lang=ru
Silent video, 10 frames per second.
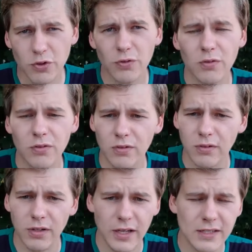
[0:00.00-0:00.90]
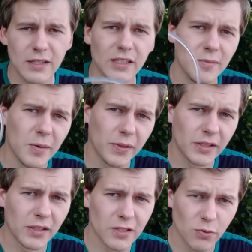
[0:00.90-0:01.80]
что леска это мне
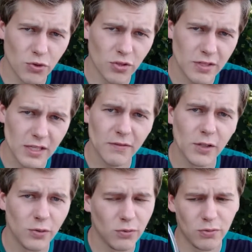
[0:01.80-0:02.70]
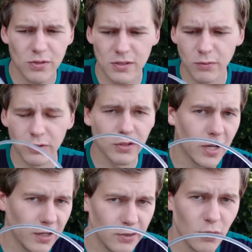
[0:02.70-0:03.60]
понравилась, тоже советую. То есть вот
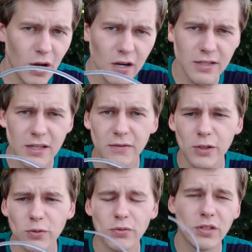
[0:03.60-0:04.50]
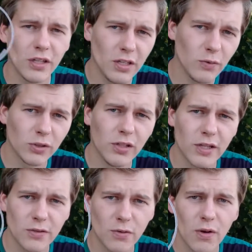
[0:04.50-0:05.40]
как дюраль советую, так и вот
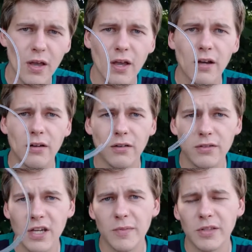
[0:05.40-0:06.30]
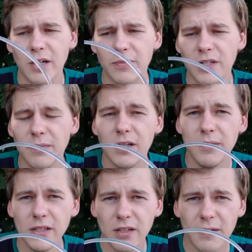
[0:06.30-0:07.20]
леску э, диаметром 3
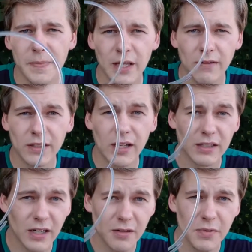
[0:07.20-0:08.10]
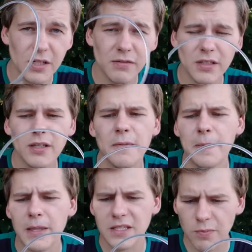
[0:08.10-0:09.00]
миллиметра, квадрат армированный,
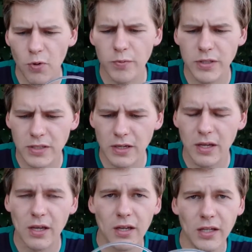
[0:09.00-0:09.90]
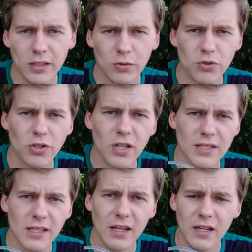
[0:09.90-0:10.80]
запомните. Это тоже
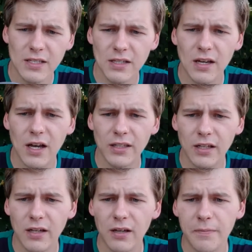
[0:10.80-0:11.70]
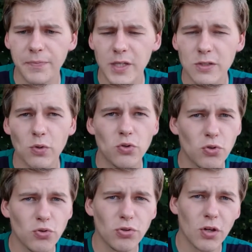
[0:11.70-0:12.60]
классная леска, она стоит
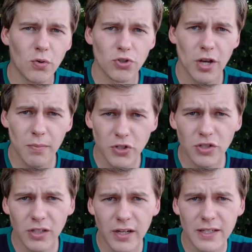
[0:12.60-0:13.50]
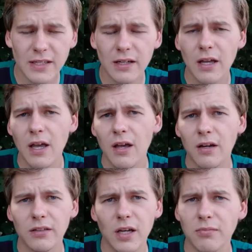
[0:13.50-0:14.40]
чуть-чуть дороже обычных лесок,
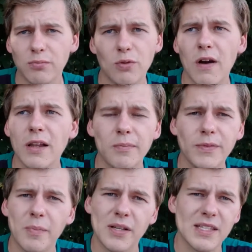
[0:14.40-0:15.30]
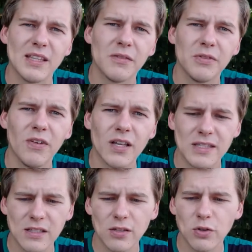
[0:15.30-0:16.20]
э, там буквально на процентов
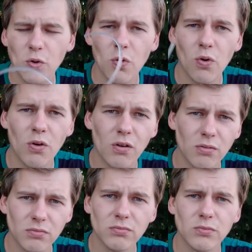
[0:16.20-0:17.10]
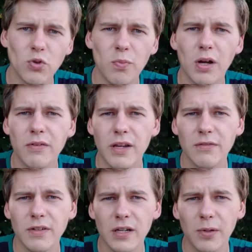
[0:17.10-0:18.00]
20, но, грубо говоря,
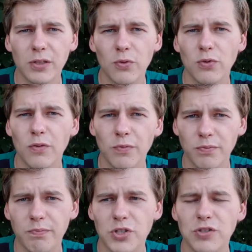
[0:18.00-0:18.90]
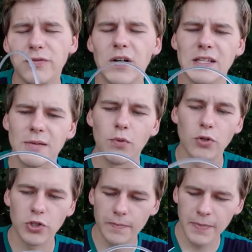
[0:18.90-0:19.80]
выработка у нее почти в два раза
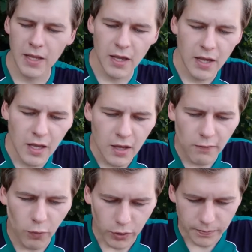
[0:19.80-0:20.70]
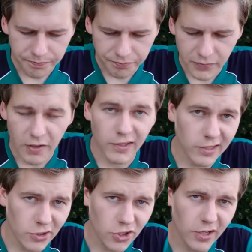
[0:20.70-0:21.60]
больше. Вот. В
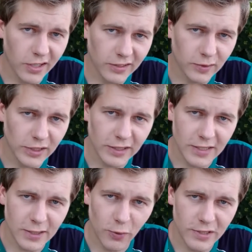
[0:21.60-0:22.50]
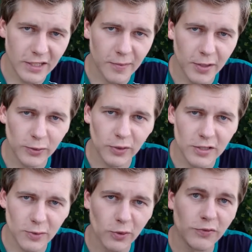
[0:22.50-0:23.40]
отличие от вот этой с тросиком, которая
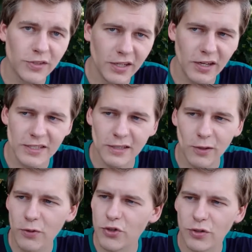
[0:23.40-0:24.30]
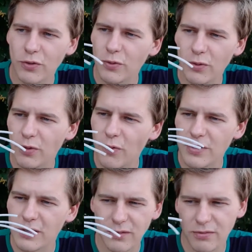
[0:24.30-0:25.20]
стоит в три раза дороже, но
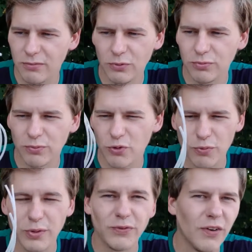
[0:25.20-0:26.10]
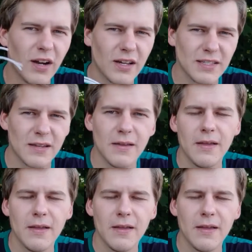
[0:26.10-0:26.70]
косит, ну, может быть, в два раза